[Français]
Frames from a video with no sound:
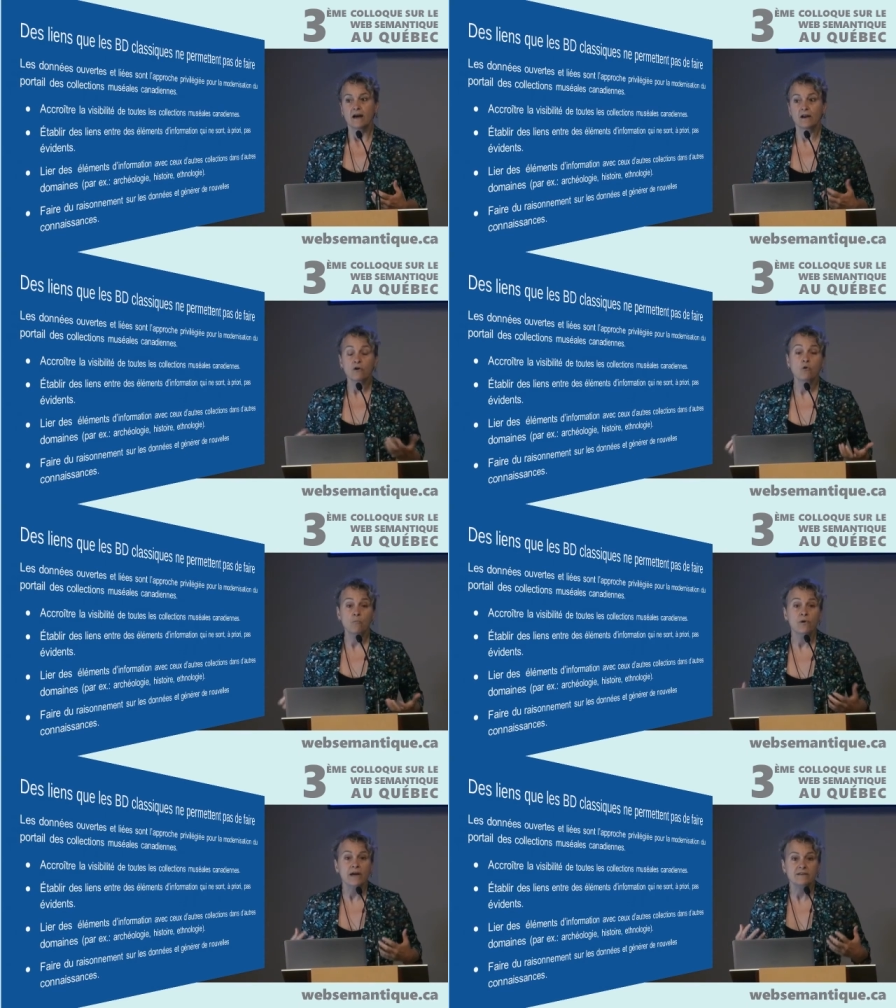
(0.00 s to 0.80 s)
Alors
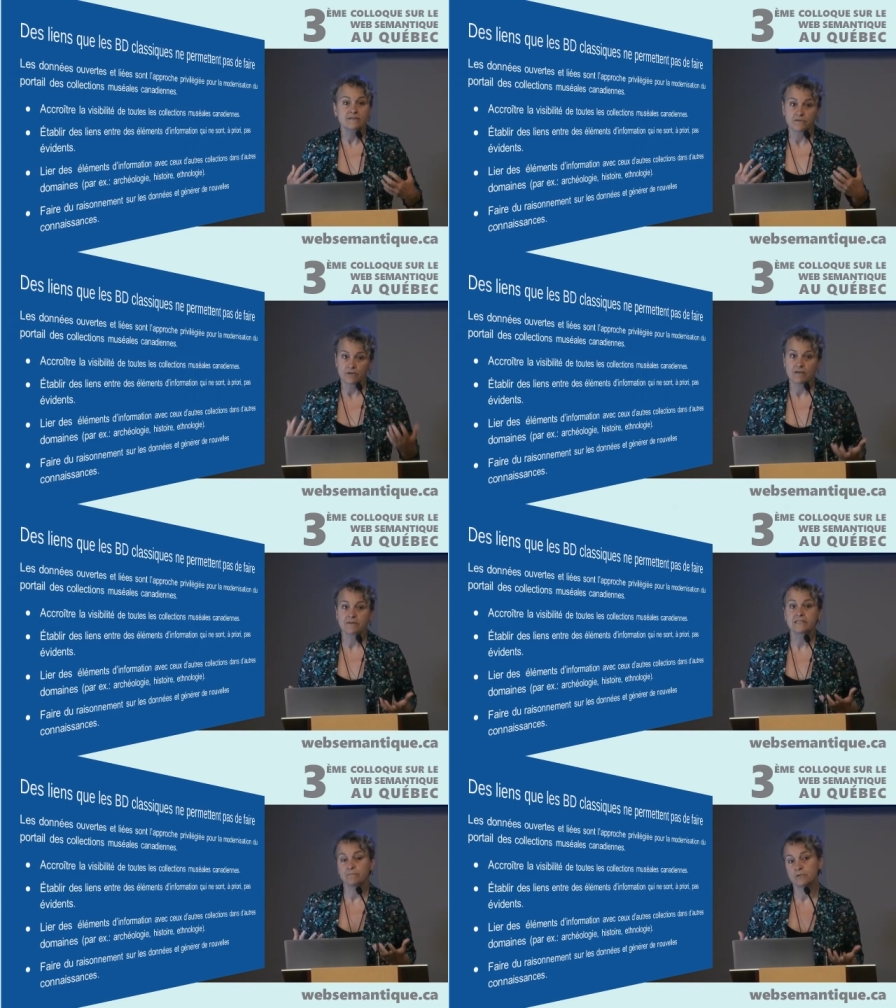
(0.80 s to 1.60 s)
qu'on pourrait, si on
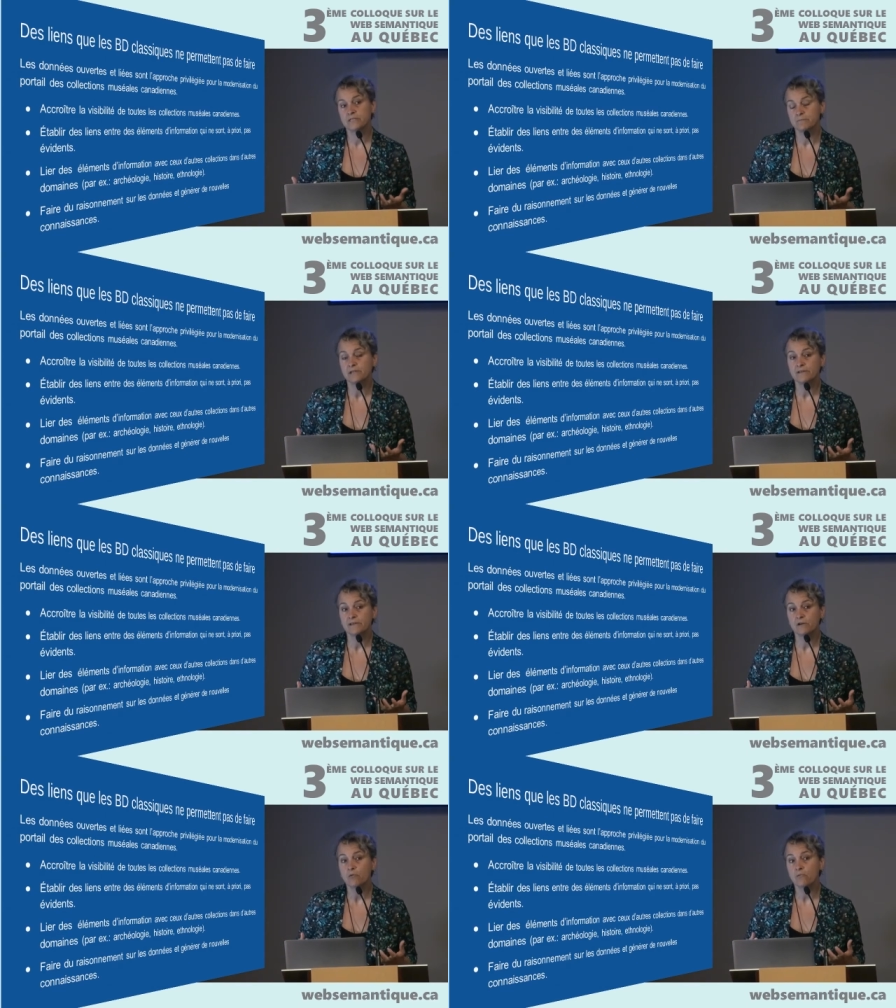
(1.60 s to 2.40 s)
avait cette
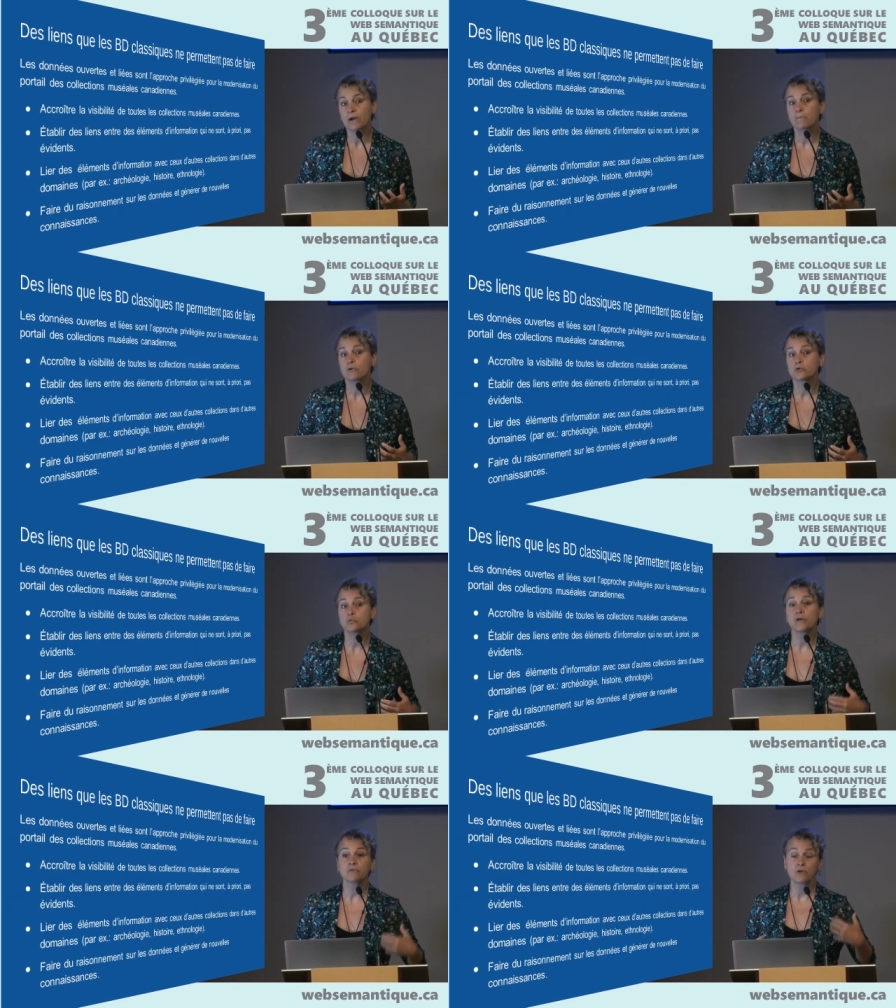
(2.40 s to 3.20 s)
possibilité-là, on pourrait
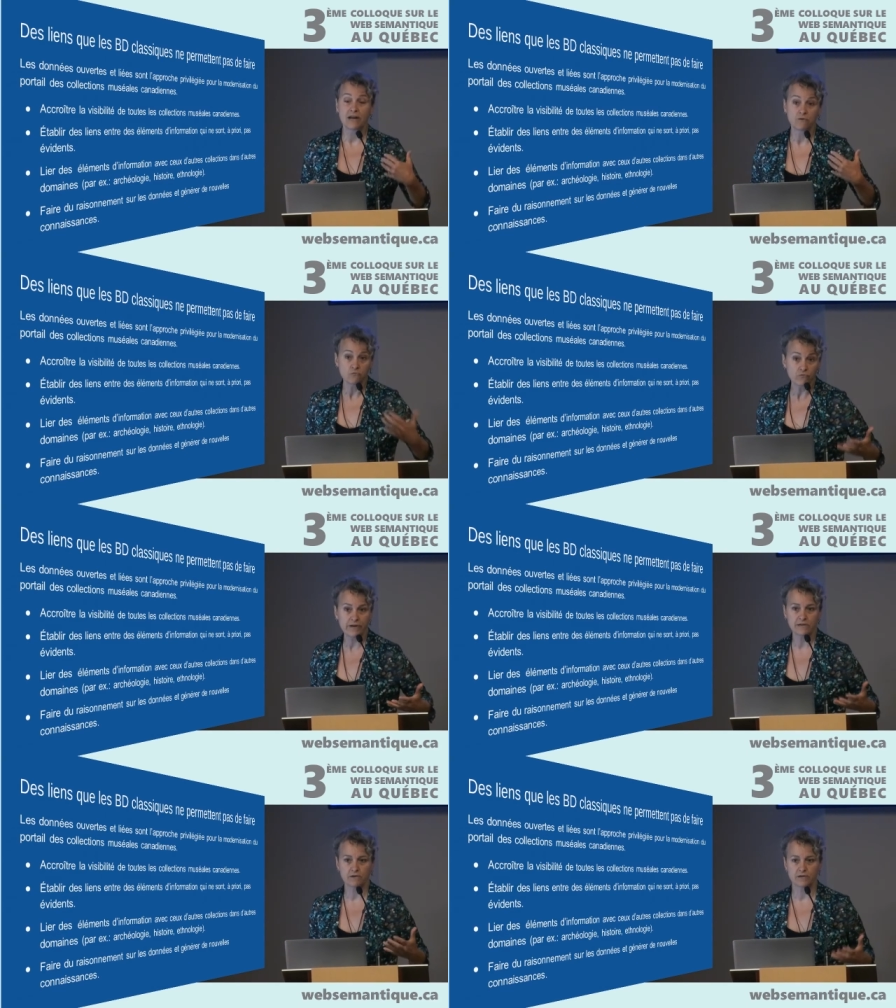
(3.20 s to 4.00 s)
produire de la
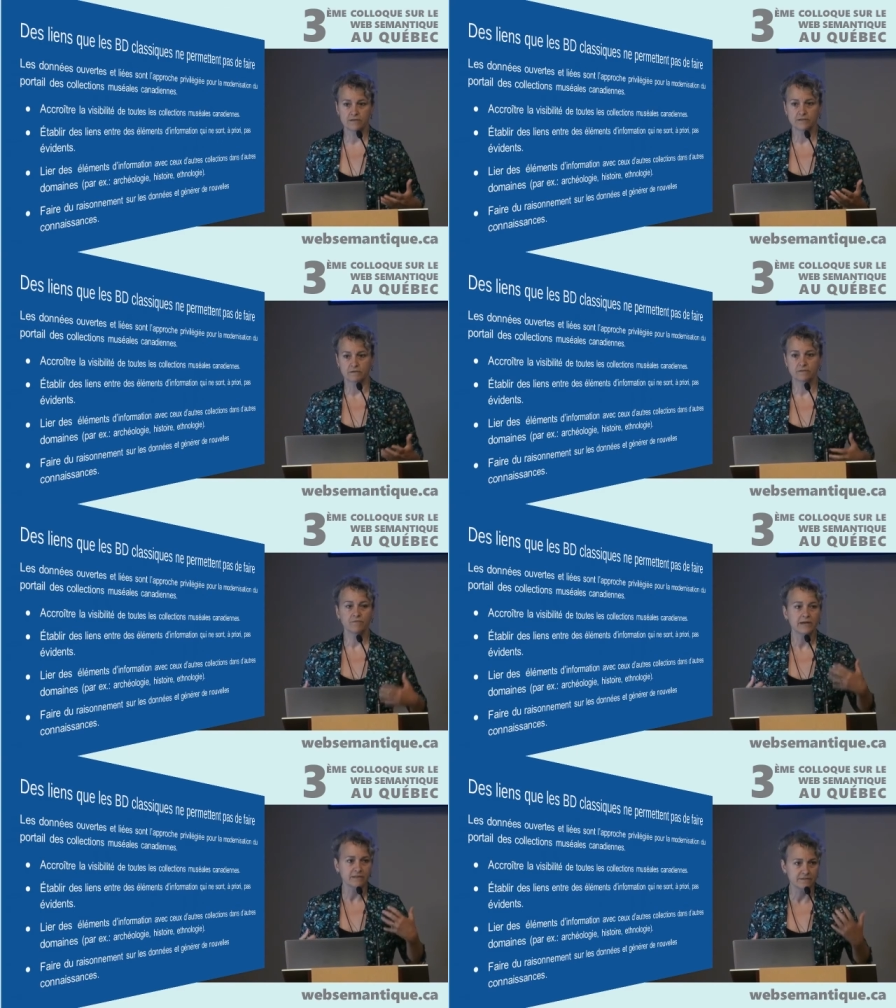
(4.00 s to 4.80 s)
nouvelle
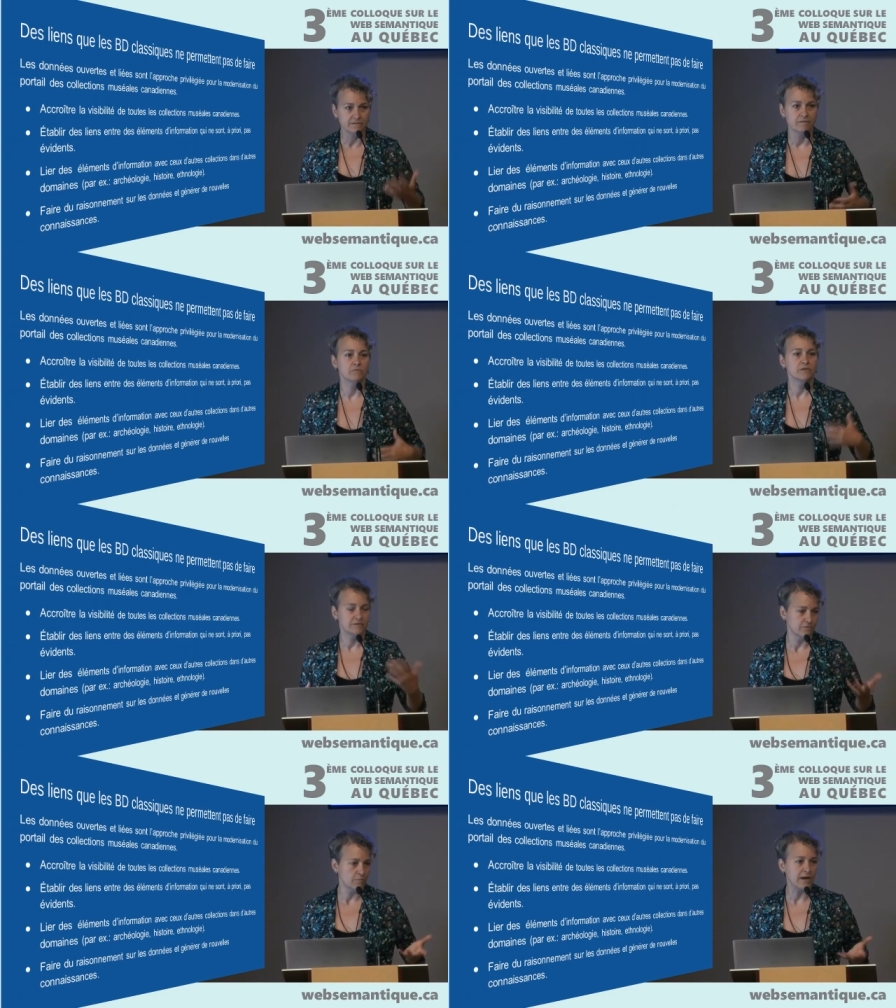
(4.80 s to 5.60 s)
connaissance, faire des,
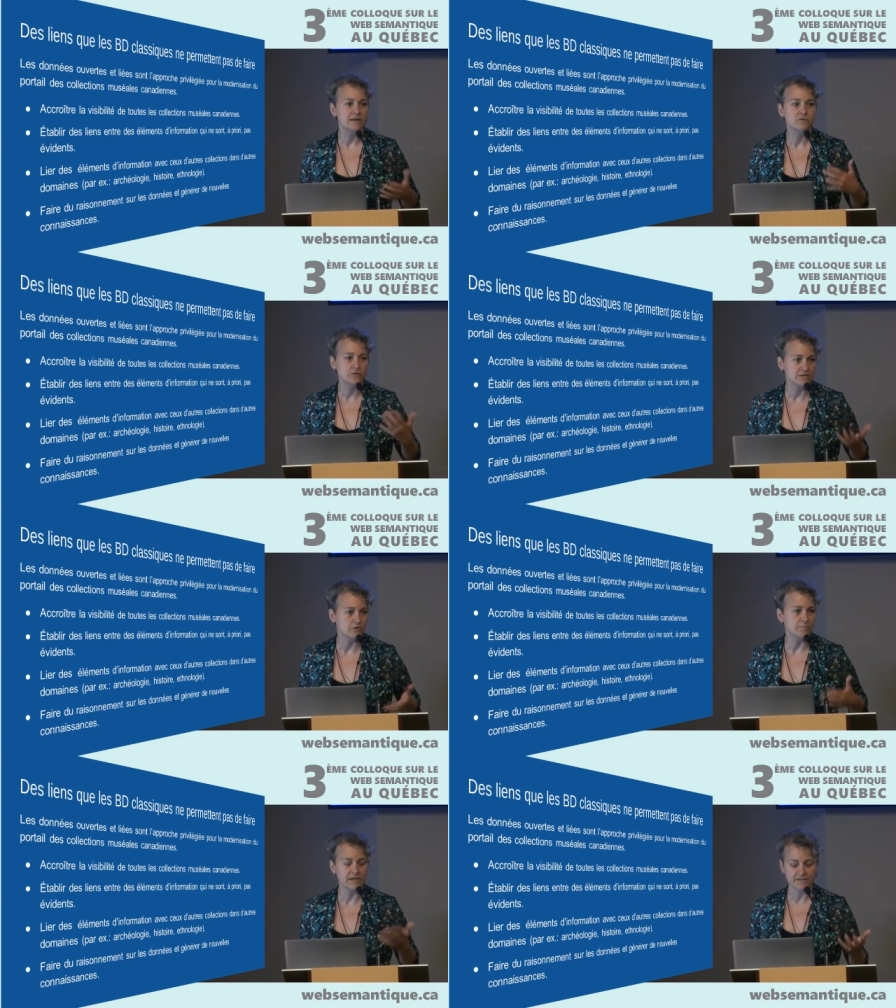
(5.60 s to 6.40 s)
On parlait du
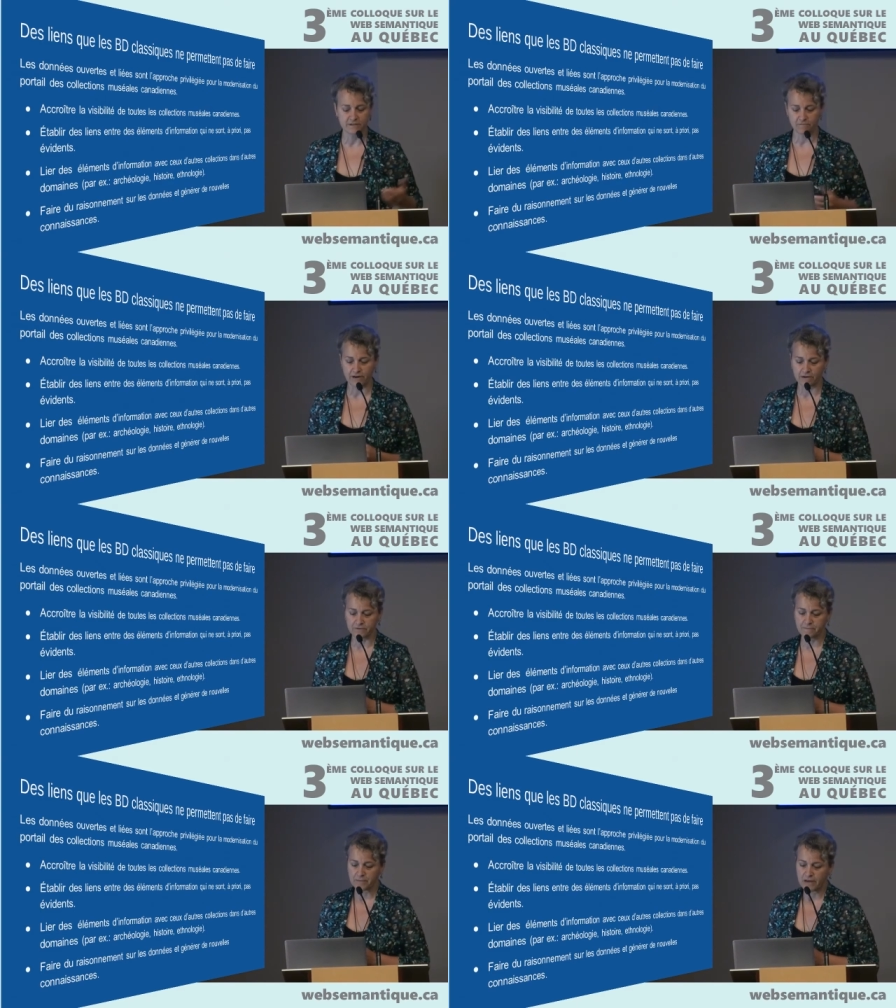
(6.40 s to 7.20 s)
raisonnement, des
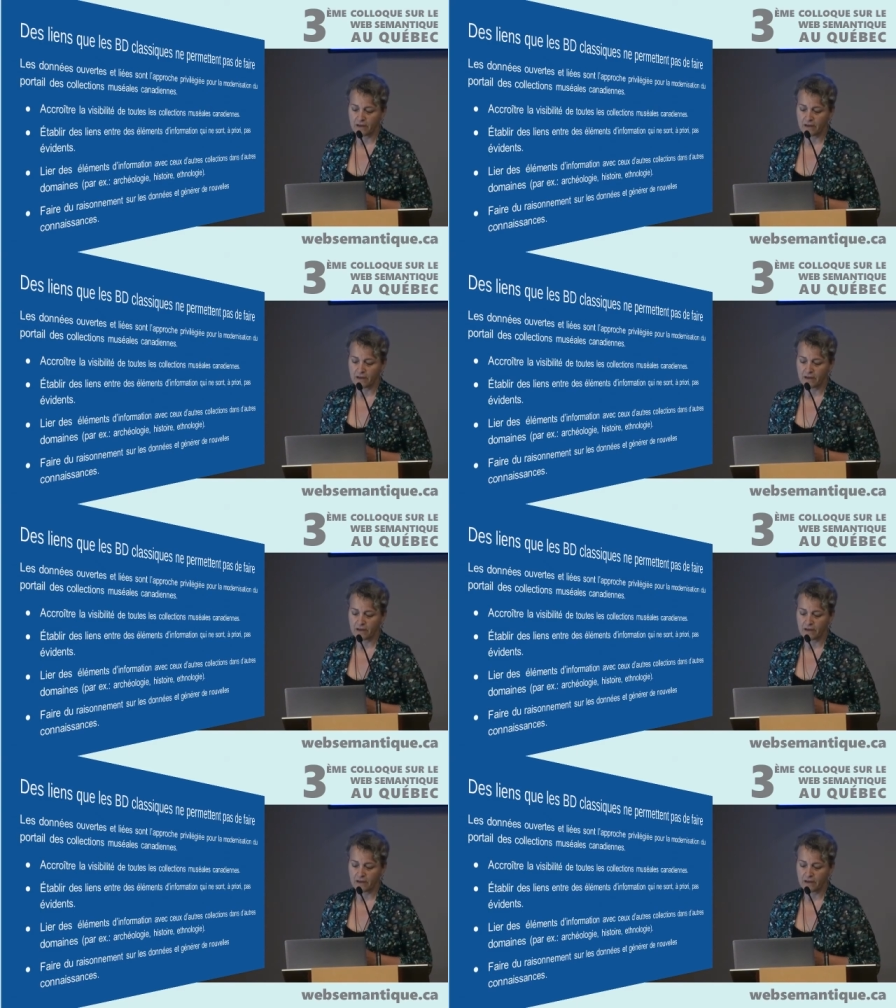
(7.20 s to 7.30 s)
inférences.